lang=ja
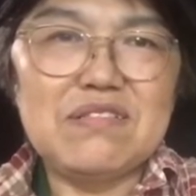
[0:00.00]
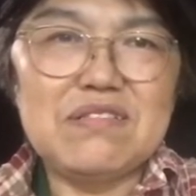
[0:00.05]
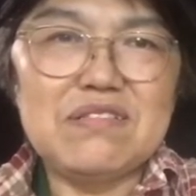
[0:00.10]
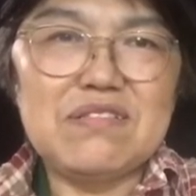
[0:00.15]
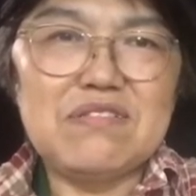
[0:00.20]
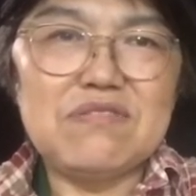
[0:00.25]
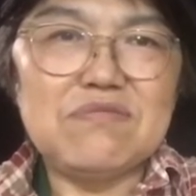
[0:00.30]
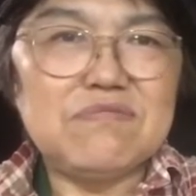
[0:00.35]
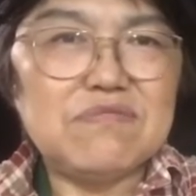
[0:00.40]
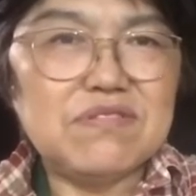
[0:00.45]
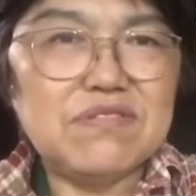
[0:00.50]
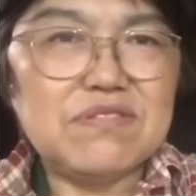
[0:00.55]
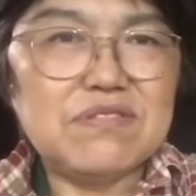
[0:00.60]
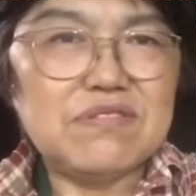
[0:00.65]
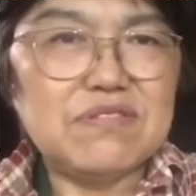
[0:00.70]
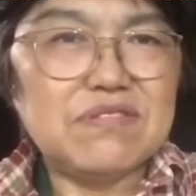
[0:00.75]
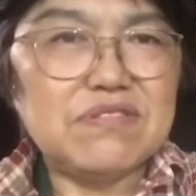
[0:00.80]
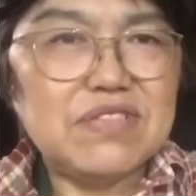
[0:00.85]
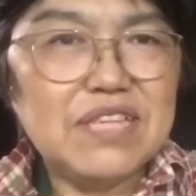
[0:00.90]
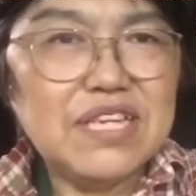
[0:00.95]
今日
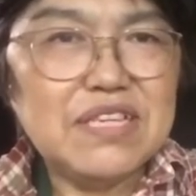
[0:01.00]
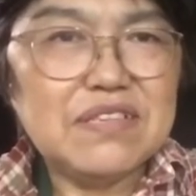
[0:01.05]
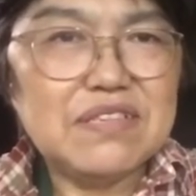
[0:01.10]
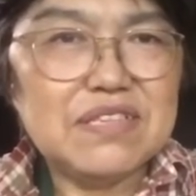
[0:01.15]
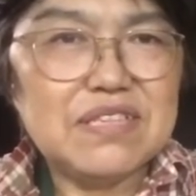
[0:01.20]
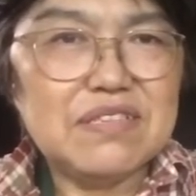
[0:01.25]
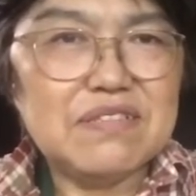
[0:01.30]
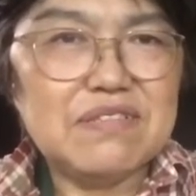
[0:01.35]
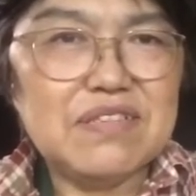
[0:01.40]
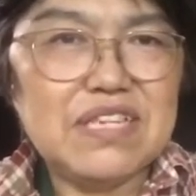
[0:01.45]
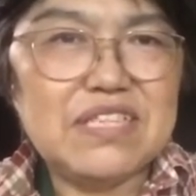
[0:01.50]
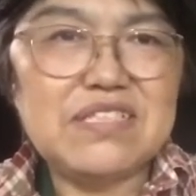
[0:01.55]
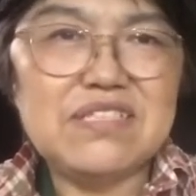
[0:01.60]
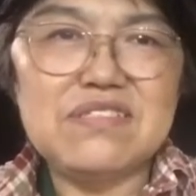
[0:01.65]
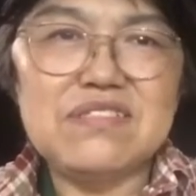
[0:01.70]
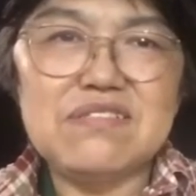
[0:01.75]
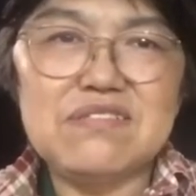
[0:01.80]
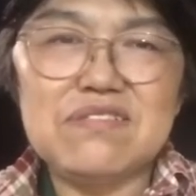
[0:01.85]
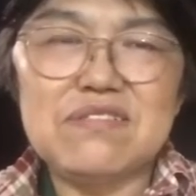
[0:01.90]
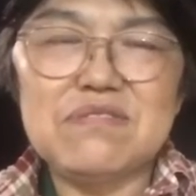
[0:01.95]
そのね先
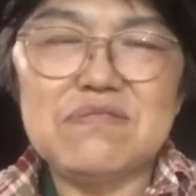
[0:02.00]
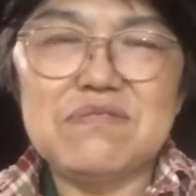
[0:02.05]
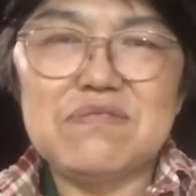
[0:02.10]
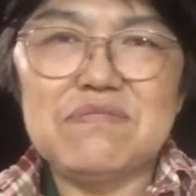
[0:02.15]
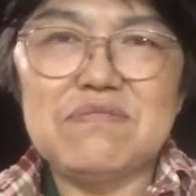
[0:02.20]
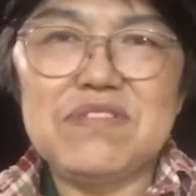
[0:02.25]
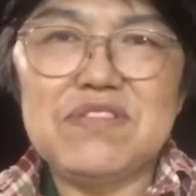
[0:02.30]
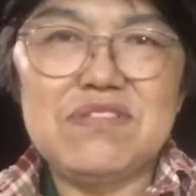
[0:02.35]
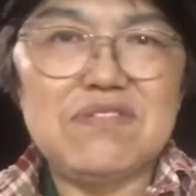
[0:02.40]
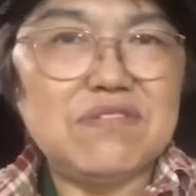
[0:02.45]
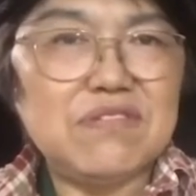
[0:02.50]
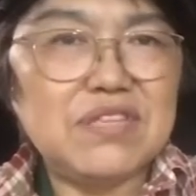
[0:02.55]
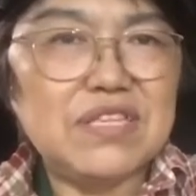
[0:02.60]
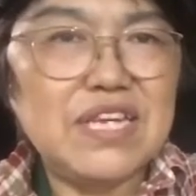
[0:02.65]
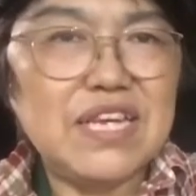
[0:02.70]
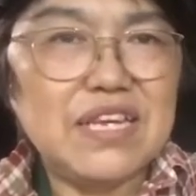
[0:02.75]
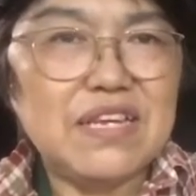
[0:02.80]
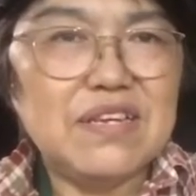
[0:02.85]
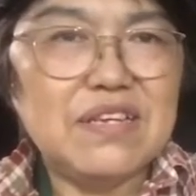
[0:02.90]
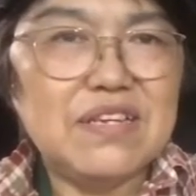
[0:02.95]
日のイオン
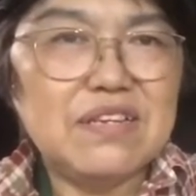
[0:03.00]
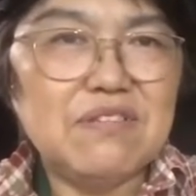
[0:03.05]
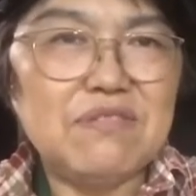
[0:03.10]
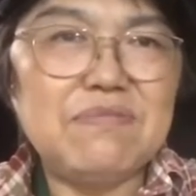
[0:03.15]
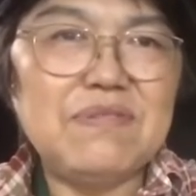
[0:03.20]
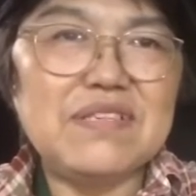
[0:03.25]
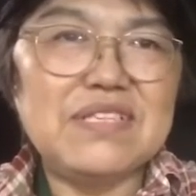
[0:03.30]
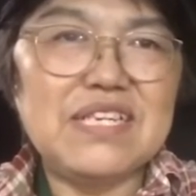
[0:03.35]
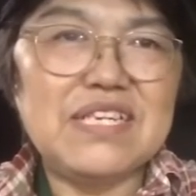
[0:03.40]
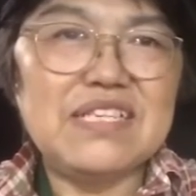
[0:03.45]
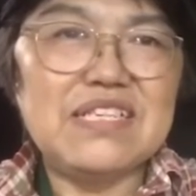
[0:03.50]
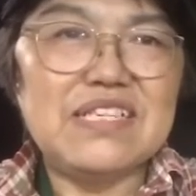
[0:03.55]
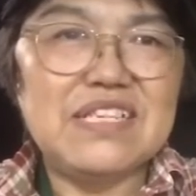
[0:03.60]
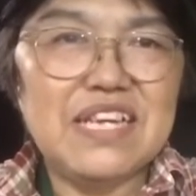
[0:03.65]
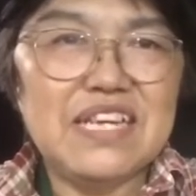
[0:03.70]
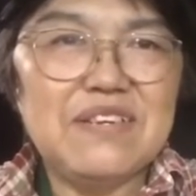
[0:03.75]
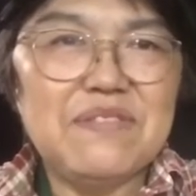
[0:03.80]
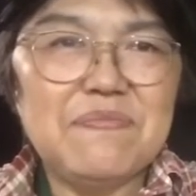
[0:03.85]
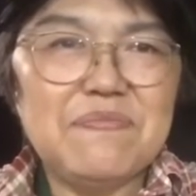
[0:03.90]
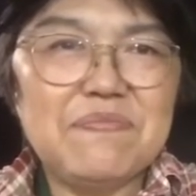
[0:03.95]
でおばちゃんに
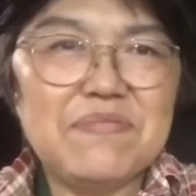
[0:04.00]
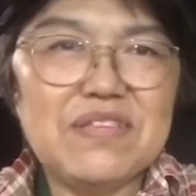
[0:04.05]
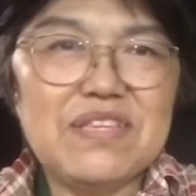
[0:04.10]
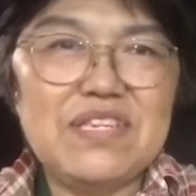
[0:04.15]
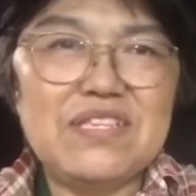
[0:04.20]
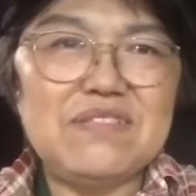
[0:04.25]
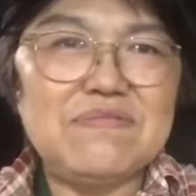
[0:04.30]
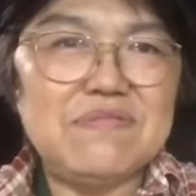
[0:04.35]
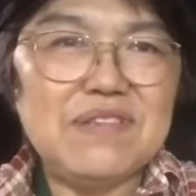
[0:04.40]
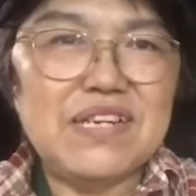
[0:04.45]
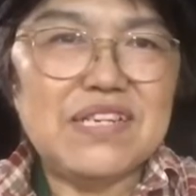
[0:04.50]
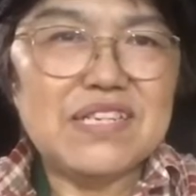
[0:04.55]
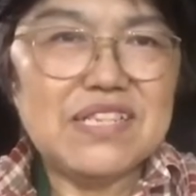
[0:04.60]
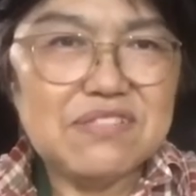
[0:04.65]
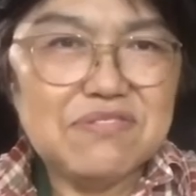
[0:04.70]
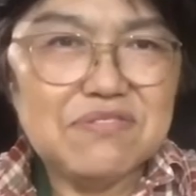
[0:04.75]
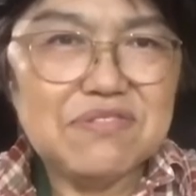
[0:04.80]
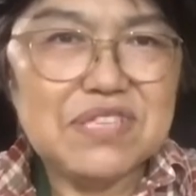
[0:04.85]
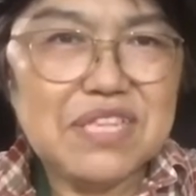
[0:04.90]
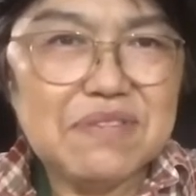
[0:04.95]
ねいつもありが
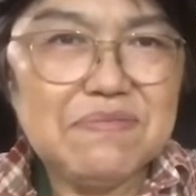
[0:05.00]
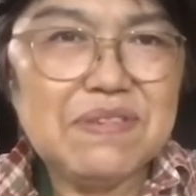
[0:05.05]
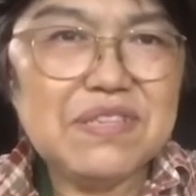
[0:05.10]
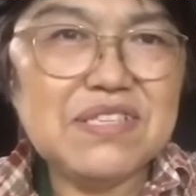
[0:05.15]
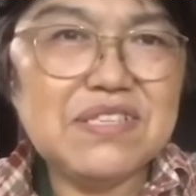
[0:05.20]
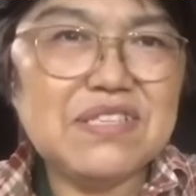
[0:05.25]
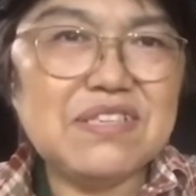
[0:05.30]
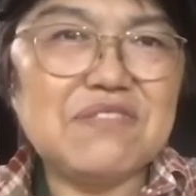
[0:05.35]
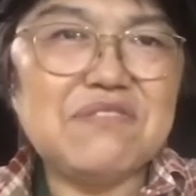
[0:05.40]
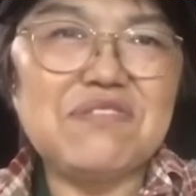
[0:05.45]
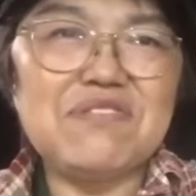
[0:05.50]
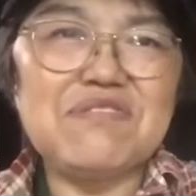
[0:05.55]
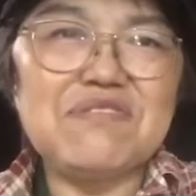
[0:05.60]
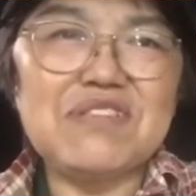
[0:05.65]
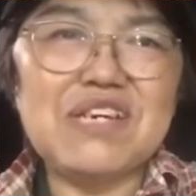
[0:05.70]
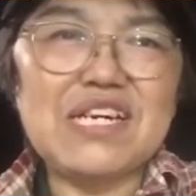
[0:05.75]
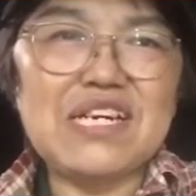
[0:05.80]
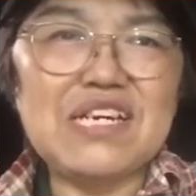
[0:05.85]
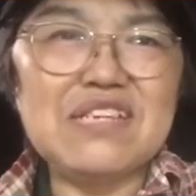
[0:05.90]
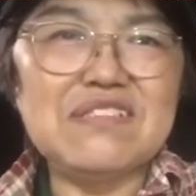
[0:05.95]
とうございますって声を
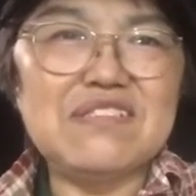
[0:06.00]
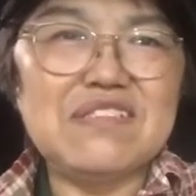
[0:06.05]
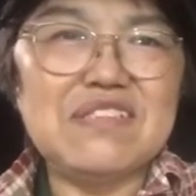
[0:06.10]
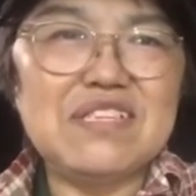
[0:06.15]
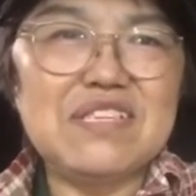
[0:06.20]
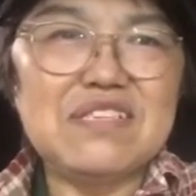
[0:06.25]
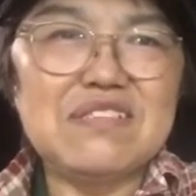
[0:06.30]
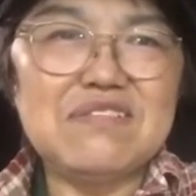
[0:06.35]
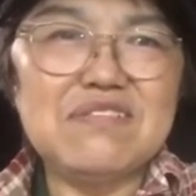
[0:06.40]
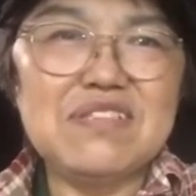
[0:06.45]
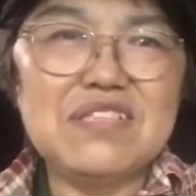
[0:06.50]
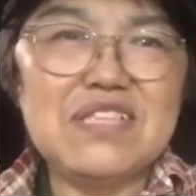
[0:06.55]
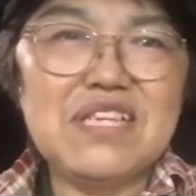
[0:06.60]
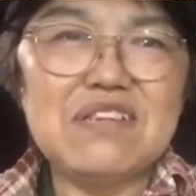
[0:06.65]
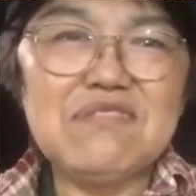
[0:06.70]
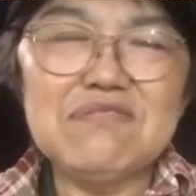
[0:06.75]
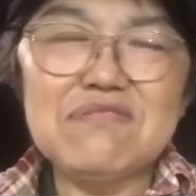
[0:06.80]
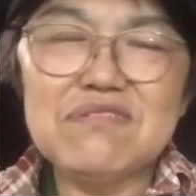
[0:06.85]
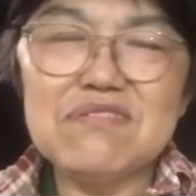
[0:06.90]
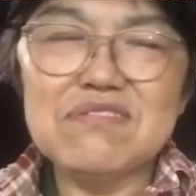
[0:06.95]
かけるそういった
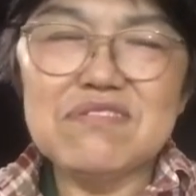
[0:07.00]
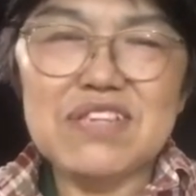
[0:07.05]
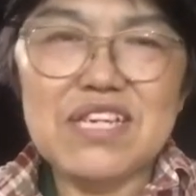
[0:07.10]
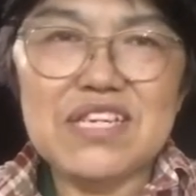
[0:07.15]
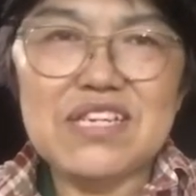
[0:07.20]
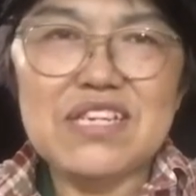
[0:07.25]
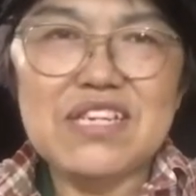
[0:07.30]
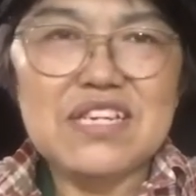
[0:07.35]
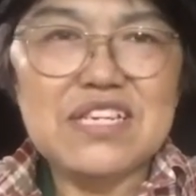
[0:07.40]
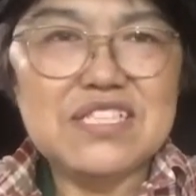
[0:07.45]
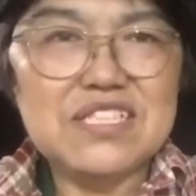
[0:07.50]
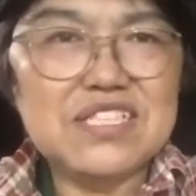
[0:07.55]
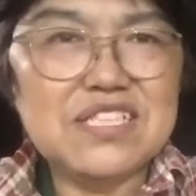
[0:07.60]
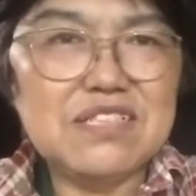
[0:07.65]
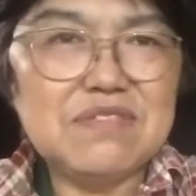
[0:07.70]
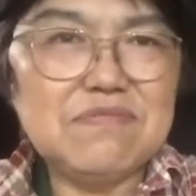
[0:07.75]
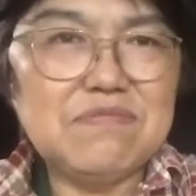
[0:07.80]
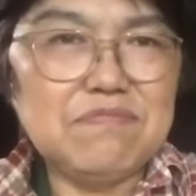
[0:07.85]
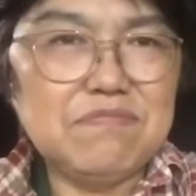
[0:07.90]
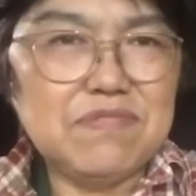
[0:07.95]
ことをね
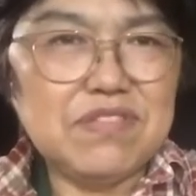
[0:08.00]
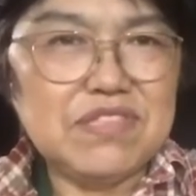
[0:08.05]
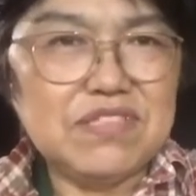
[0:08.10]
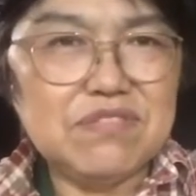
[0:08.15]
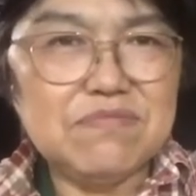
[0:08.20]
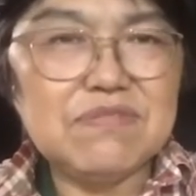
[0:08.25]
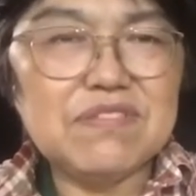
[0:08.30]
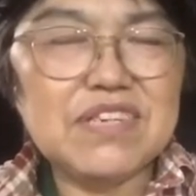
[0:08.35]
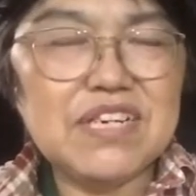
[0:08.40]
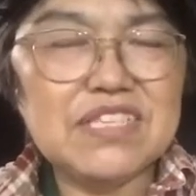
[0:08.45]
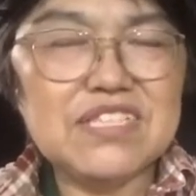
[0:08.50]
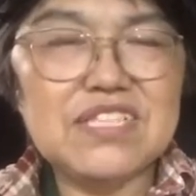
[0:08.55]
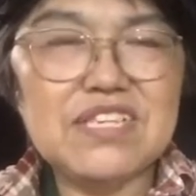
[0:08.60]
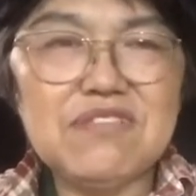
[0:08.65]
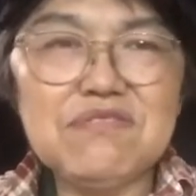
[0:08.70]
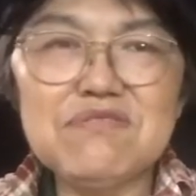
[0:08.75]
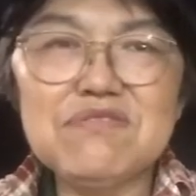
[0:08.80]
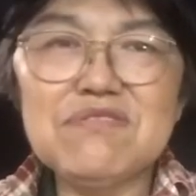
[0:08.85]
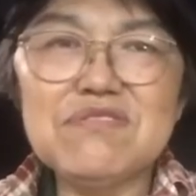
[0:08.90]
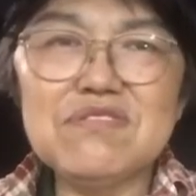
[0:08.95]
自分がした
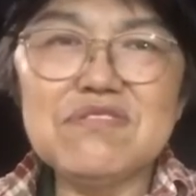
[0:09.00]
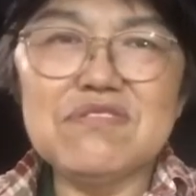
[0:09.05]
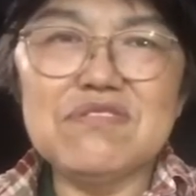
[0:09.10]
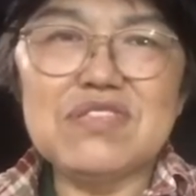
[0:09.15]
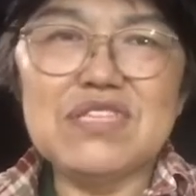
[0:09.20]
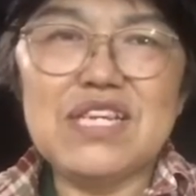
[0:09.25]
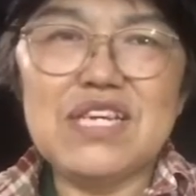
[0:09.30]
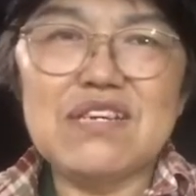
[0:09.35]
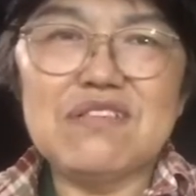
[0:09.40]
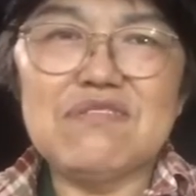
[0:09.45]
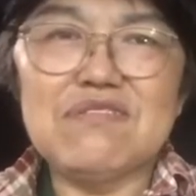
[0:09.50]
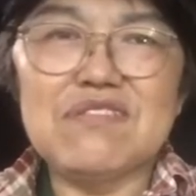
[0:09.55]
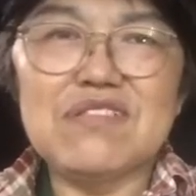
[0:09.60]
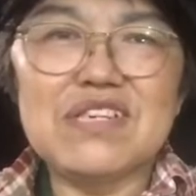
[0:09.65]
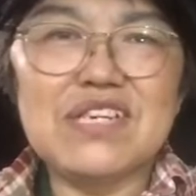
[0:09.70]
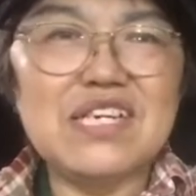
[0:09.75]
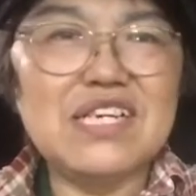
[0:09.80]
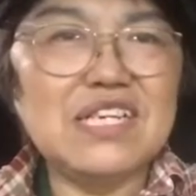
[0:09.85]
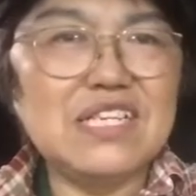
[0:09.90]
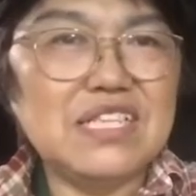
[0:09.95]
ことによってこれ
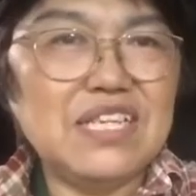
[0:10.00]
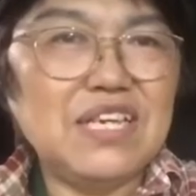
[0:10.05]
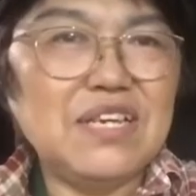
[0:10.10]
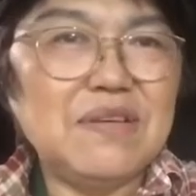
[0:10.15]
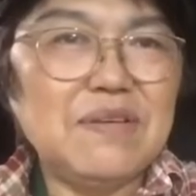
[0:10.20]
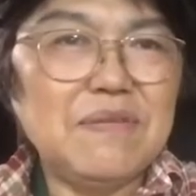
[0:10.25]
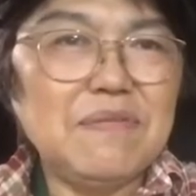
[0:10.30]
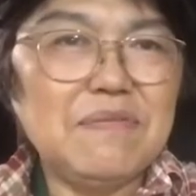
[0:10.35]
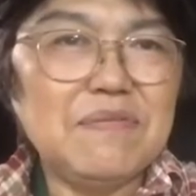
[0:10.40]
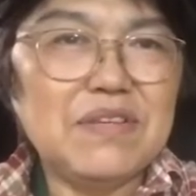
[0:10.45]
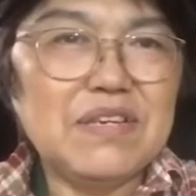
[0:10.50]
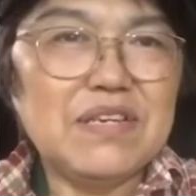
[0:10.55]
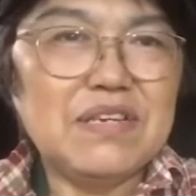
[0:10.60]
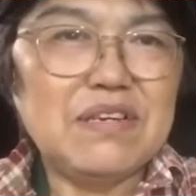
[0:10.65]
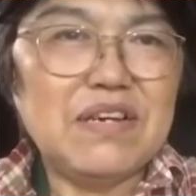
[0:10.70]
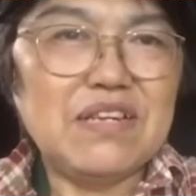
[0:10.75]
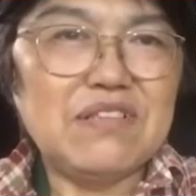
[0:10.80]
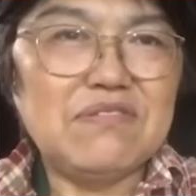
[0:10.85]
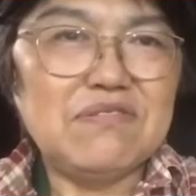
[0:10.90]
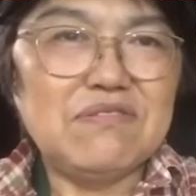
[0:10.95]
からね
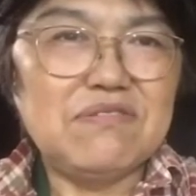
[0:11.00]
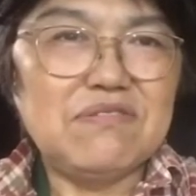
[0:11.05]
あの